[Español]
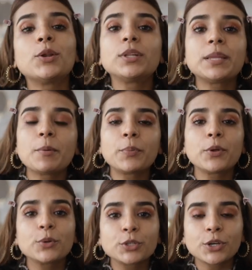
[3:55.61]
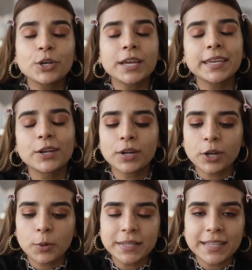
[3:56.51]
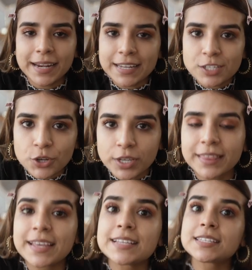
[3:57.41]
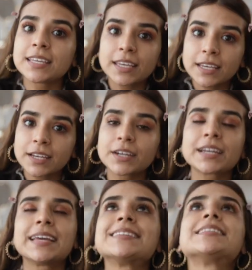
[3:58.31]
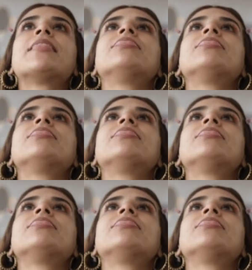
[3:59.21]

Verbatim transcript: el último producto que quiero recomendarles hoy de skincare, que es